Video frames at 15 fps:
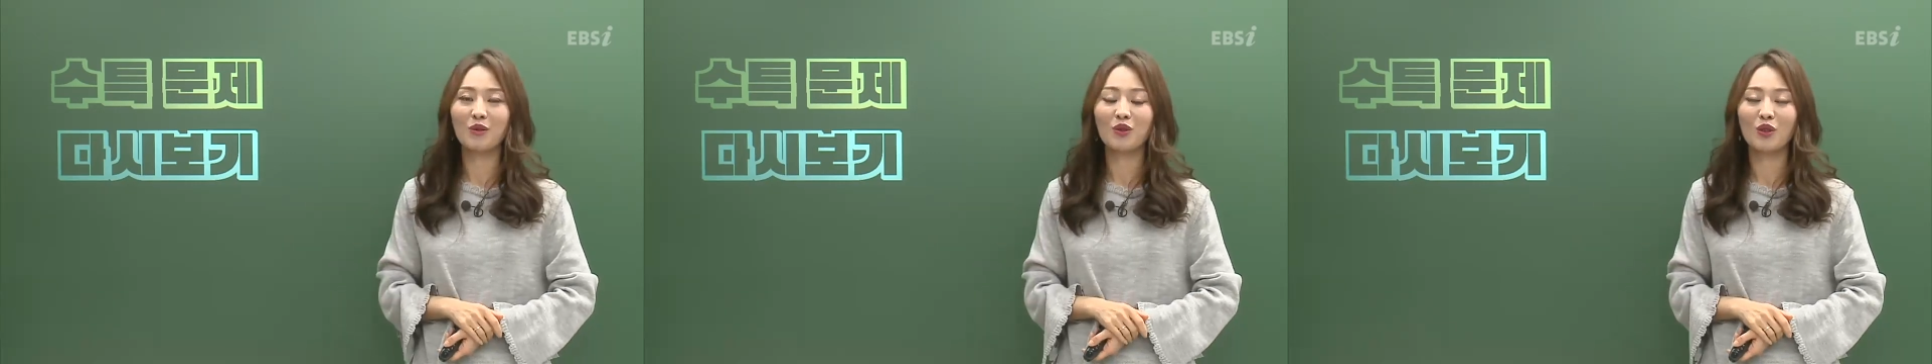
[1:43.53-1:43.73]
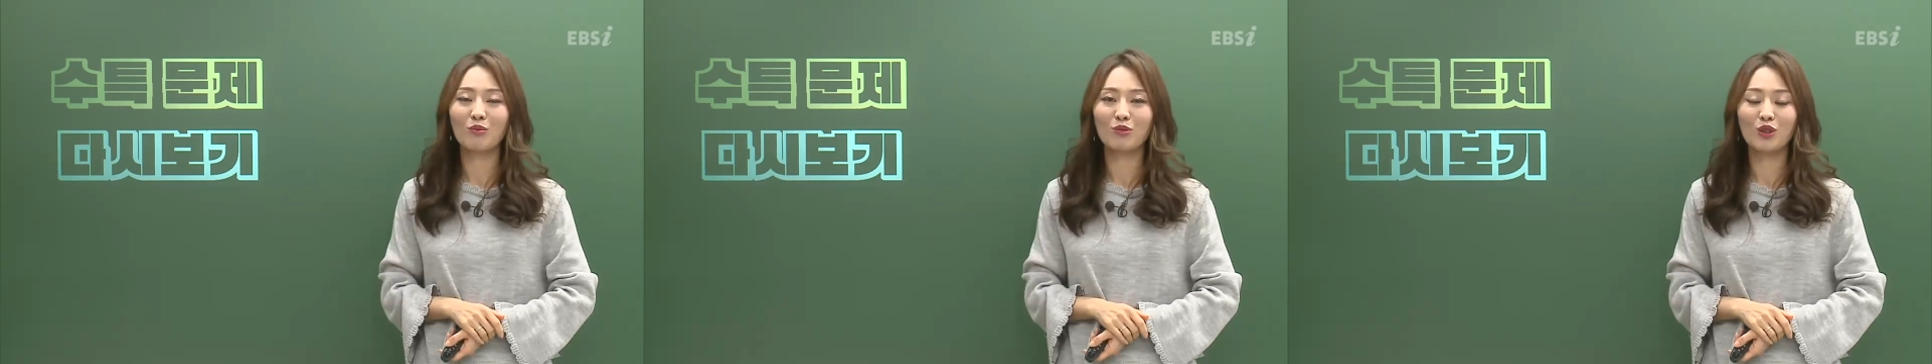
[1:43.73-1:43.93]

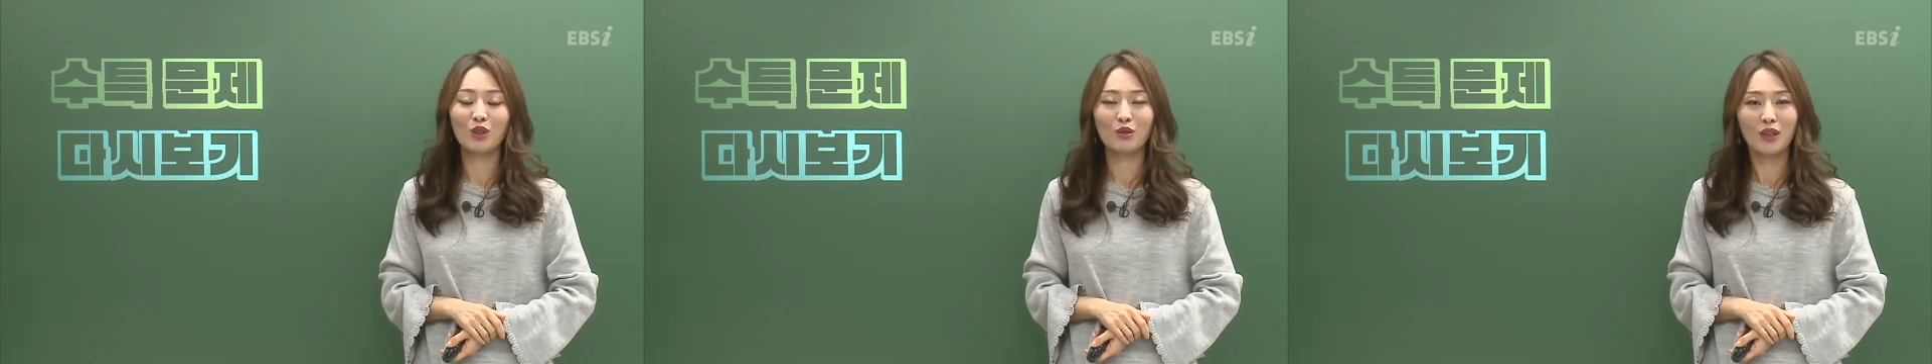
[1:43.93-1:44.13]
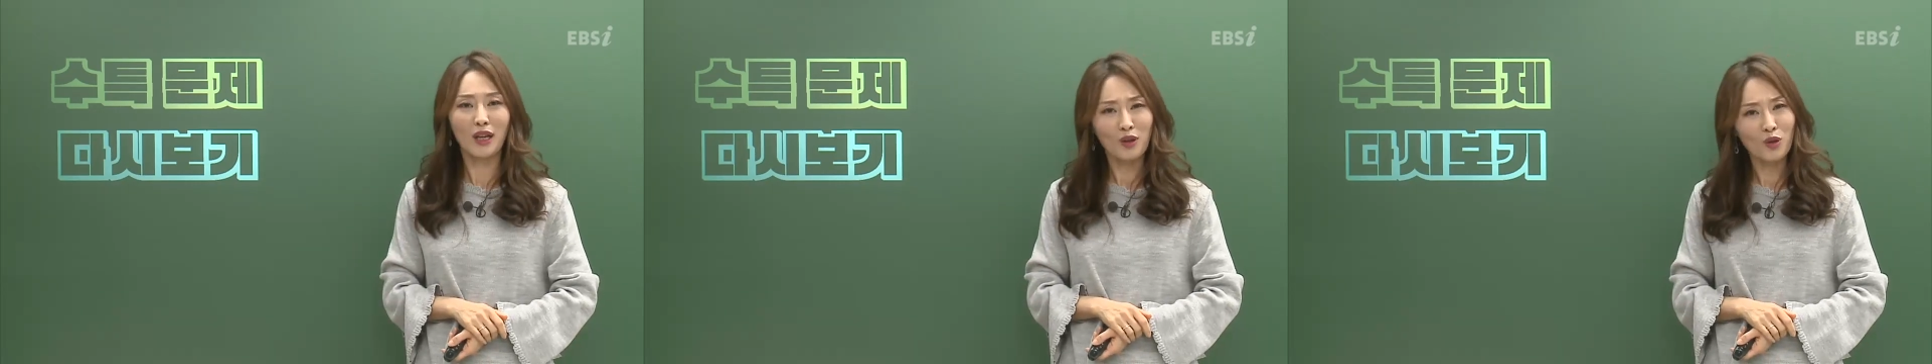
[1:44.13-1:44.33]
시험
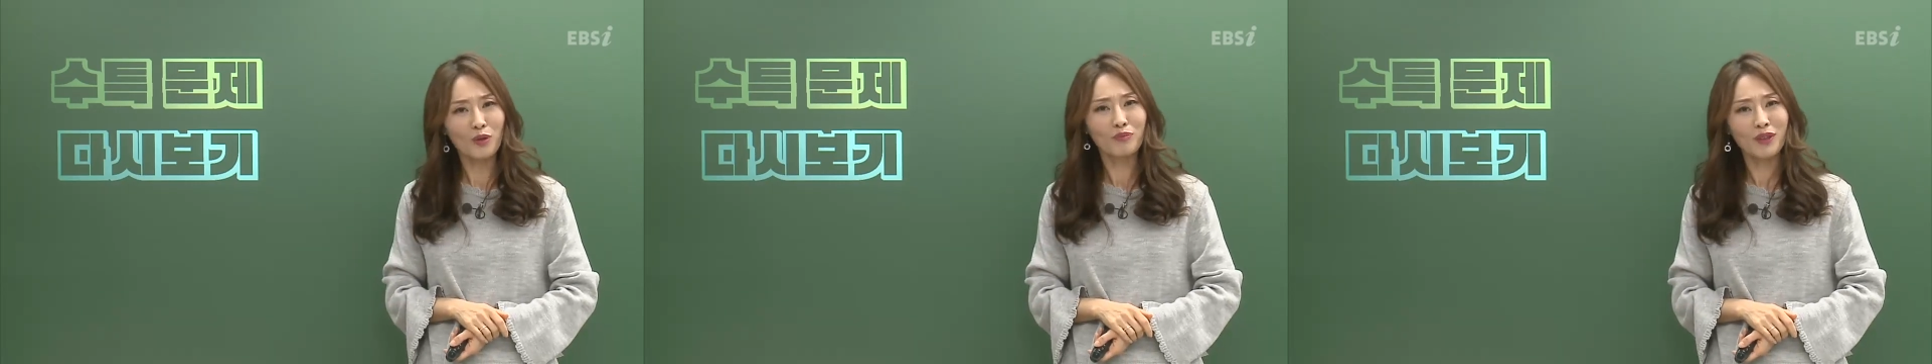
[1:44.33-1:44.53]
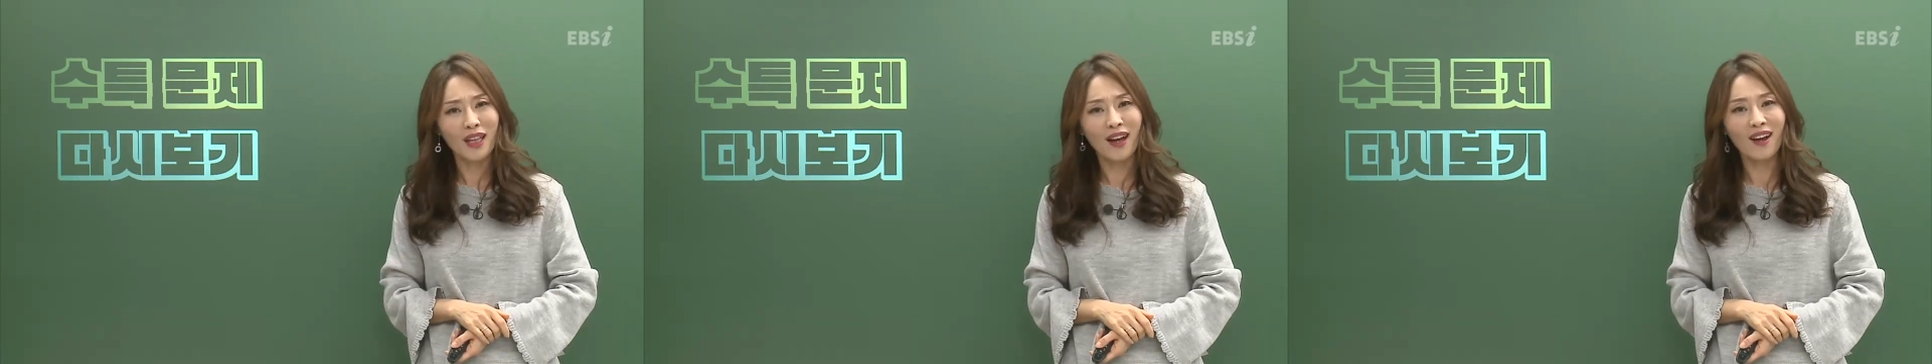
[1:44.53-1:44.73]
문제로 나올
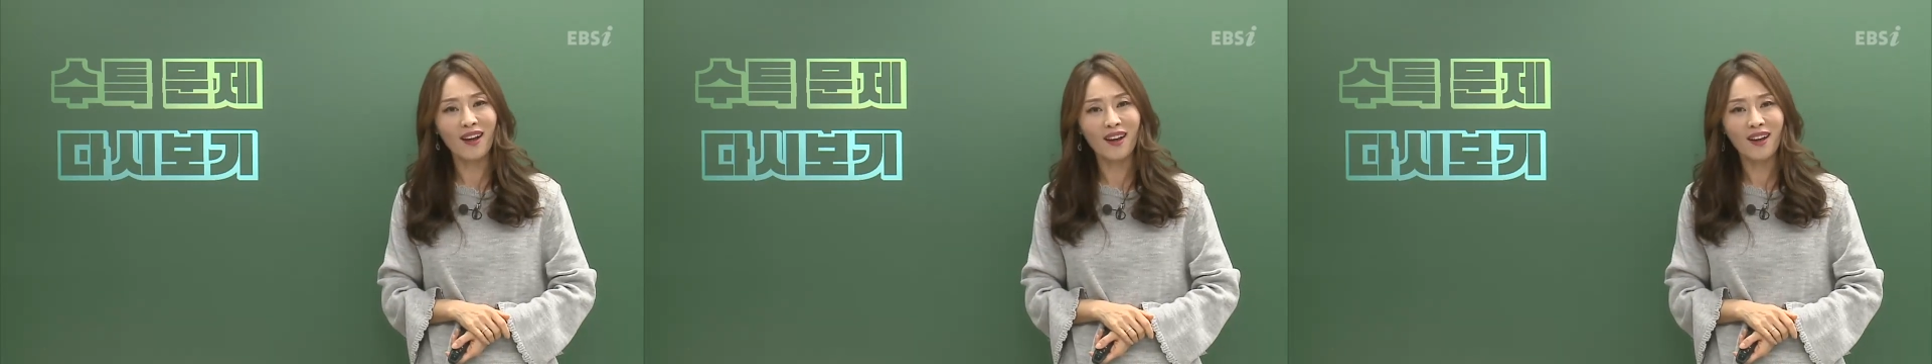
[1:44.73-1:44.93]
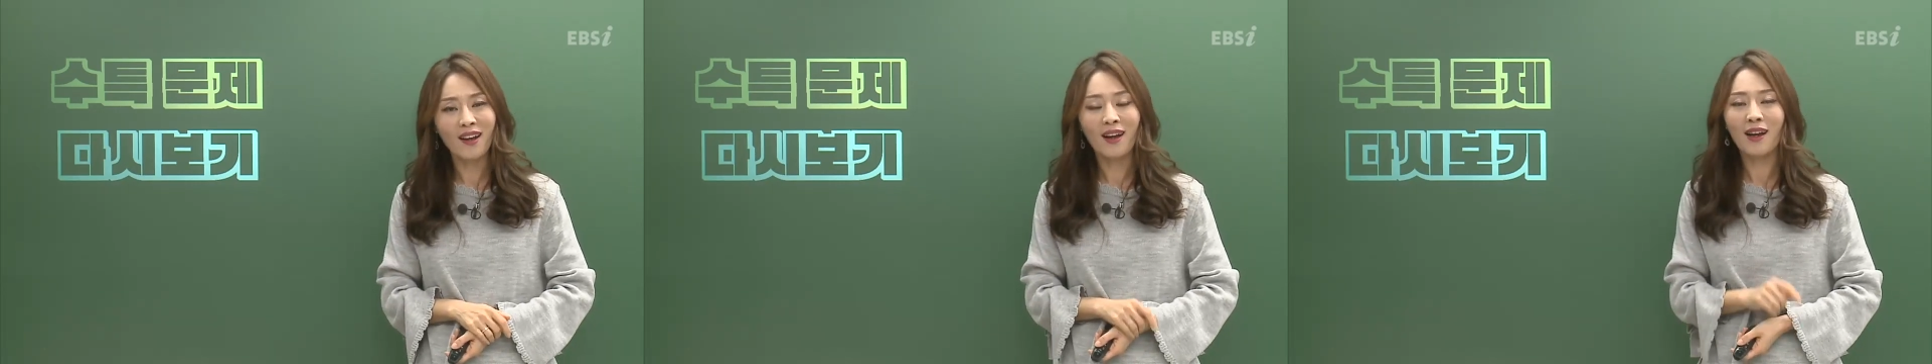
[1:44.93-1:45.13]
겁니다.